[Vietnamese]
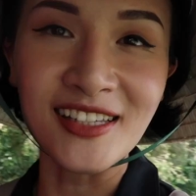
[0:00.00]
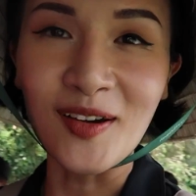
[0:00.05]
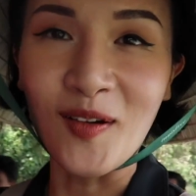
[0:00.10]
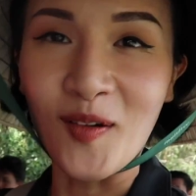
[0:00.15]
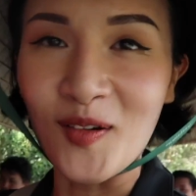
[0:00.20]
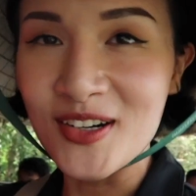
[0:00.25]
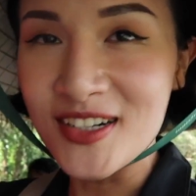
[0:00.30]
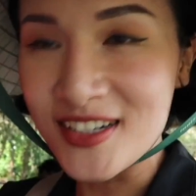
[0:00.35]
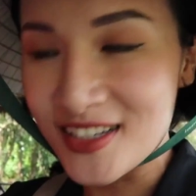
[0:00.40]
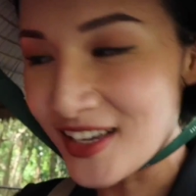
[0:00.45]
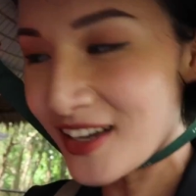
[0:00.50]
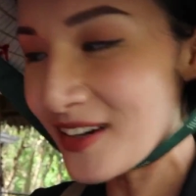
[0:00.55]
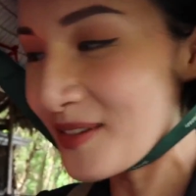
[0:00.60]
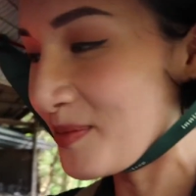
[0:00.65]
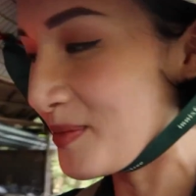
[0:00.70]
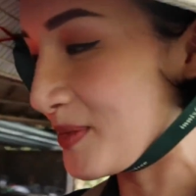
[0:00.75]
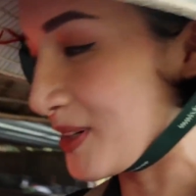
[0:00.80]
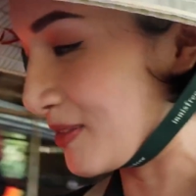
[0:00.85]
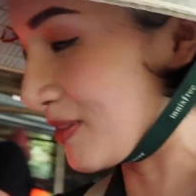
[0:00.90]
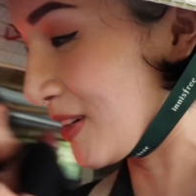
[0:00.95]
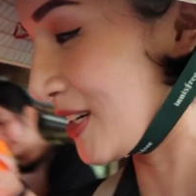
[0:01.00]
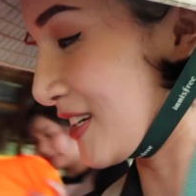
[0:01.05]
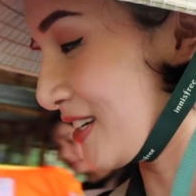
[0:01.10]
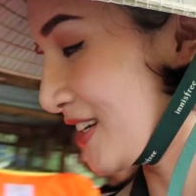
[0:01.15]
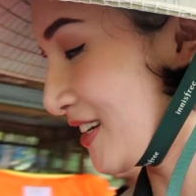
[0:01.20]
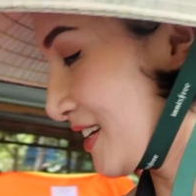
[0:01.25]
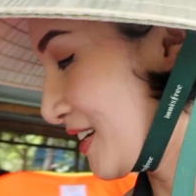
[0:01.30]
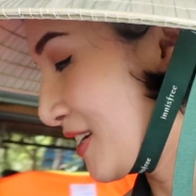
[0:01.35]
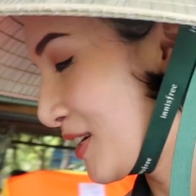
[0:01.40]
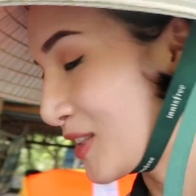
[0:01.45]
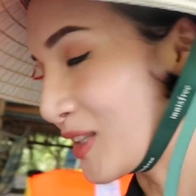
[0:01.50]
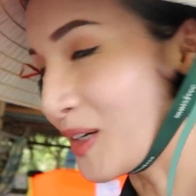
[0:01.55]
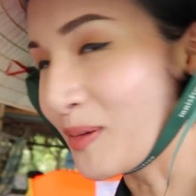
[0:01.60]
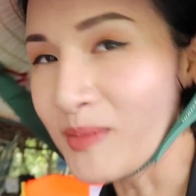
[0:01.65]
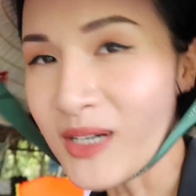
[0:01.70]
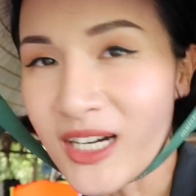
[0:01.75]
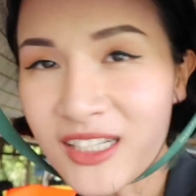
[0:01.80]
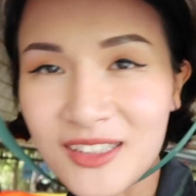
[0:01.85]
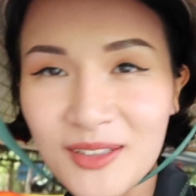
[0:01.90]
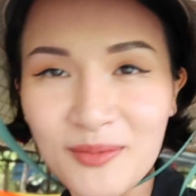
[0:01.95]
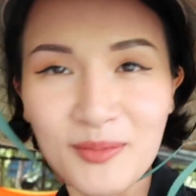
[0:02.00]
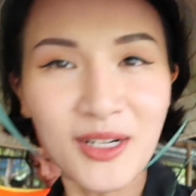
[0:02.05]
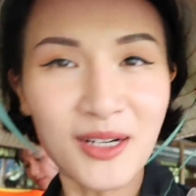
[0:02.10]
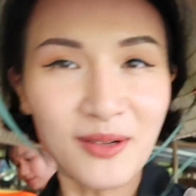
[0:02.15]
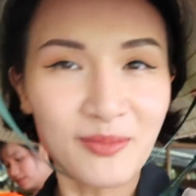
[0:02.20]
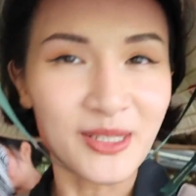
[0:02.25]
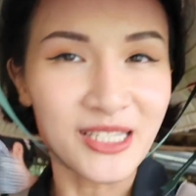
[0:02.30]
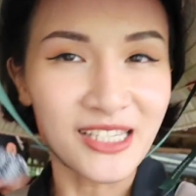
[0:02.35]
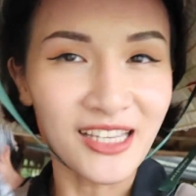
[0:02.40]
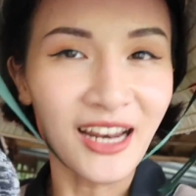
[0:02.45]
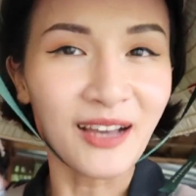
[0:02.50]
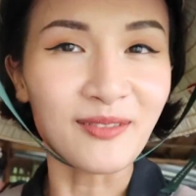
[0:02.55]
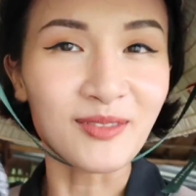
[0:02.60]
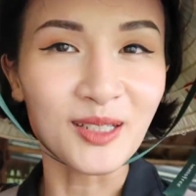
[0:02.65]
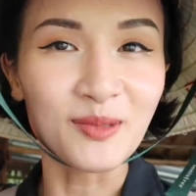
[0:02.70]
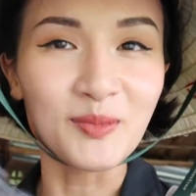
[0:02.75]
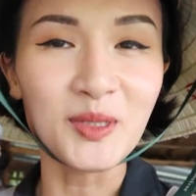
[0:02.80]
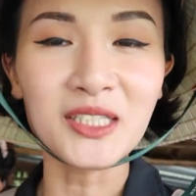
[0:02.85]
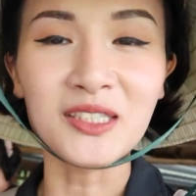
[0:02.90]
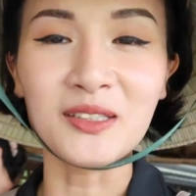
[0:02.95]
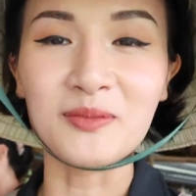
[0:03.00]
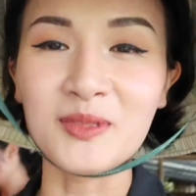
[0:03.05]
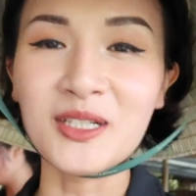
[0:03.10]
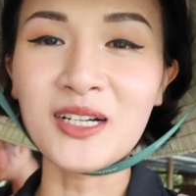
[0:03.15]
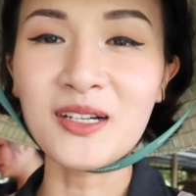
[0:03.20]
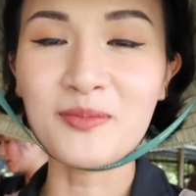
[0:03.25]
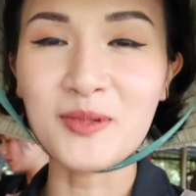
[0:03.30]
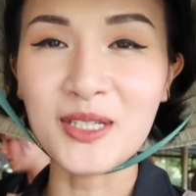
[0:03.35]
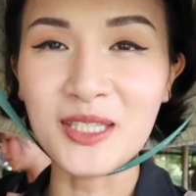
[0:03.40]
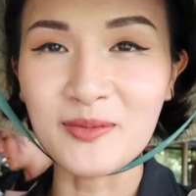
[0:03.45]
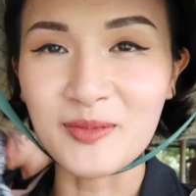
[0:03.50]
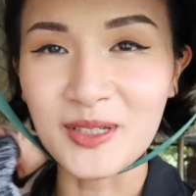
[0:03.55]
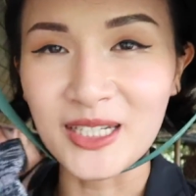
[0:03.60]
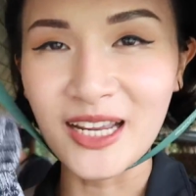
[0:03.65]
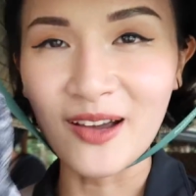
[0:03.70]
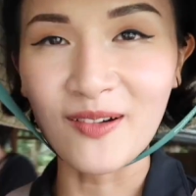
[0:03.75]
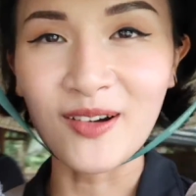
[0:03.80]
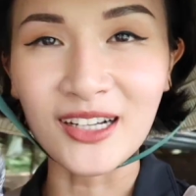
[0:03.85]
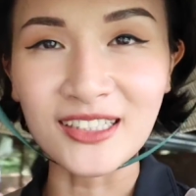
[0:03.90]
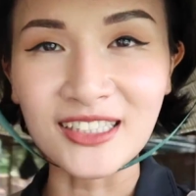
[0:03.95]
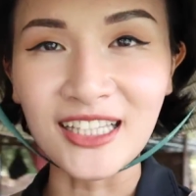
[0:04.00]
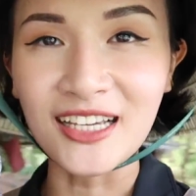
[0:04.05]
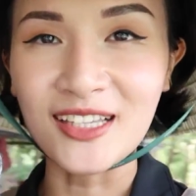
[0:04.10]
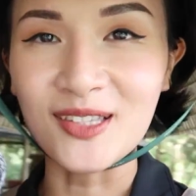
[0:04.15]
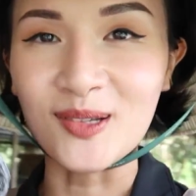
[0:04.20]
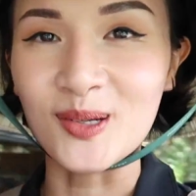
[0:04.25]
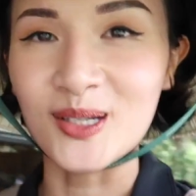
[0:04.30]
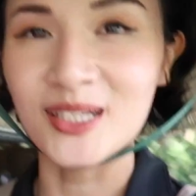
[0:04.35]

sẽ có hướng dẫn. Bởi vậy từng bước từng bước mình sẽ làm từng bước từng bước. Bây giờ mình đeo găng tay rồi,